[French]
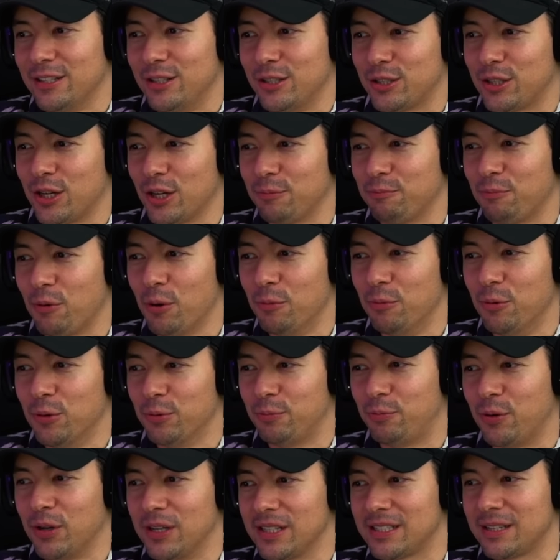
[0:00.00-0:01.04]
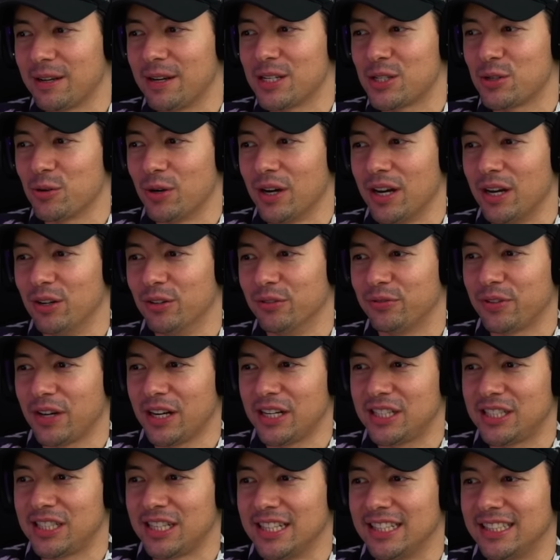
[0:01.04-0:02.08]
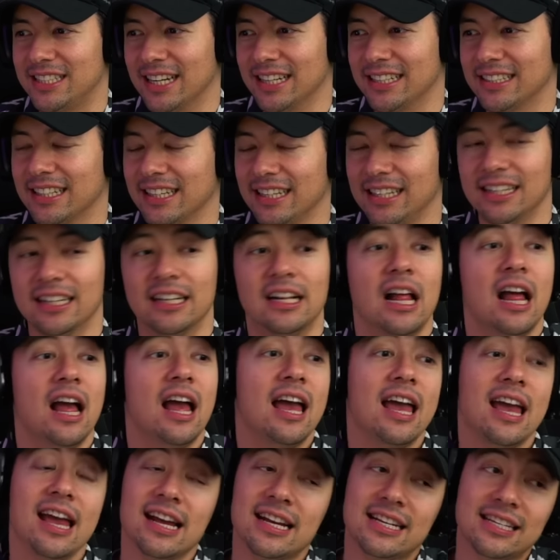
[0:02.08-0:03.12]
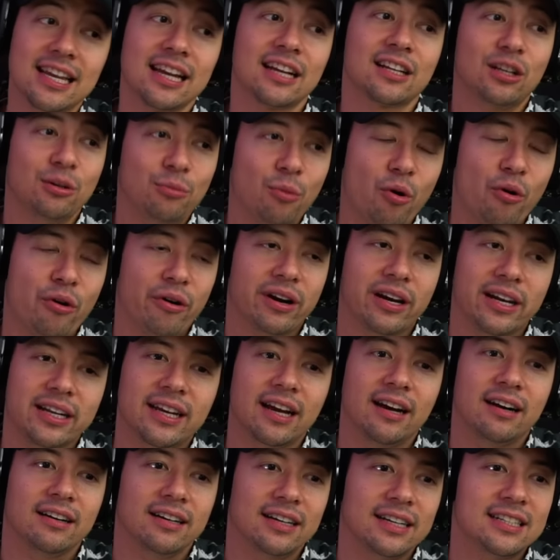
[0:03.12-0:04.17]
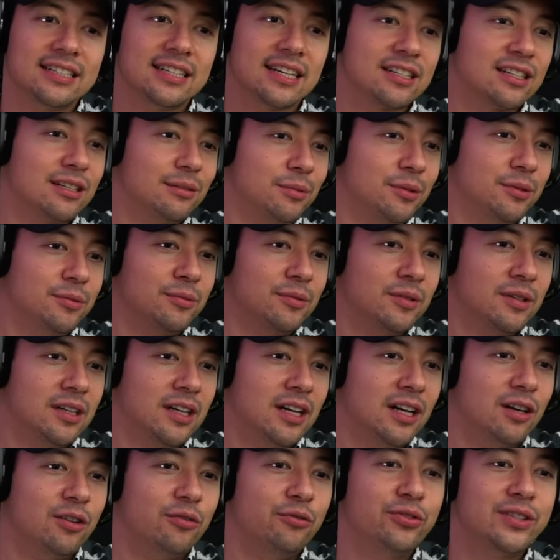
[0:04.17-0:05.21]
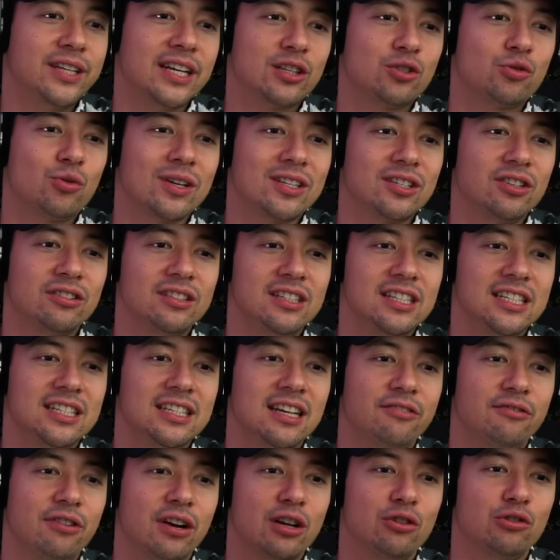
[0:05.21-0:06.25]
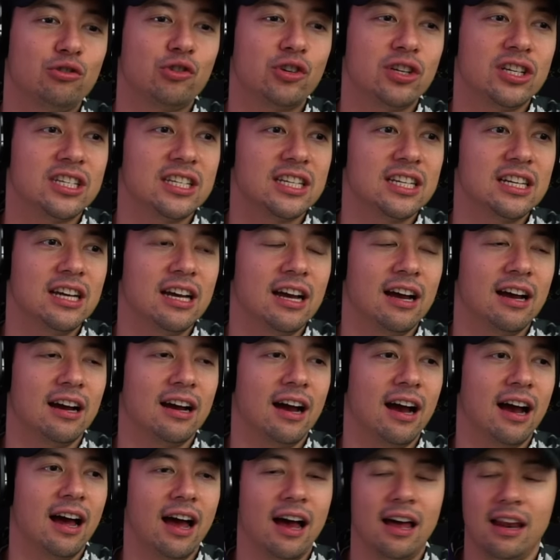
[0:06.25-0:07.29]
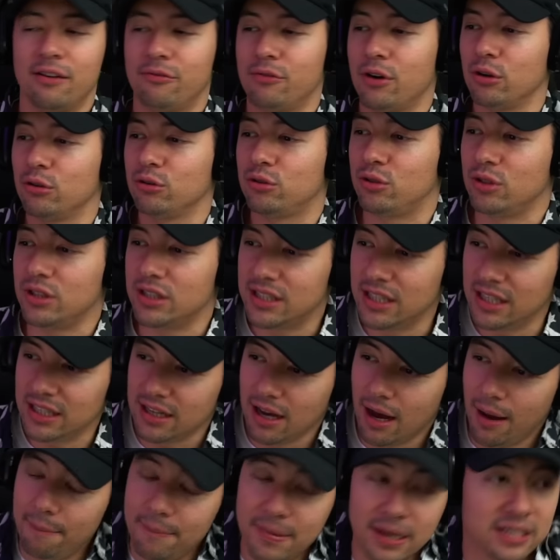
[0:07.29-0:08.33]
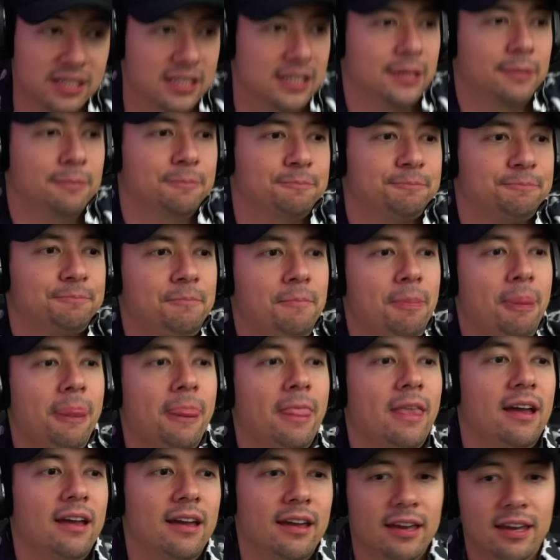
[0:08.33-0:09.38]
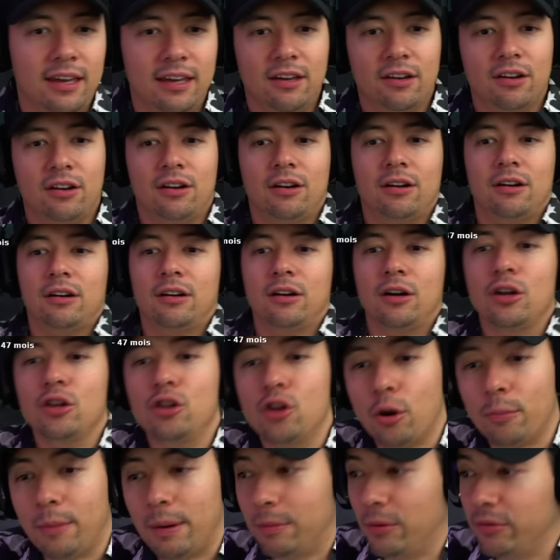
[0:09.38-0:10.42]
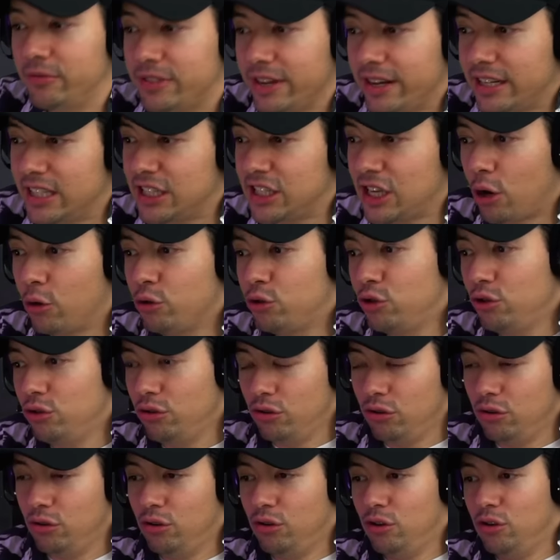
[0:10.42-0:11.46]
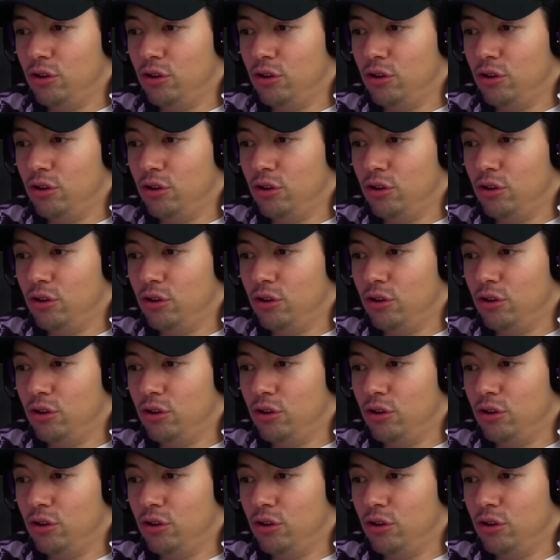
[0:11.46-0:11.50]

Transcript: Le code promo point exclamation HelloFresh, c'est une dinguerie. Exactement, les gars, exactement. Vous êtes 70 à, avoir utilisé, à, l'avoir utilisé, les gars, merci. Et euh, normalement, vous avez déjà reçu.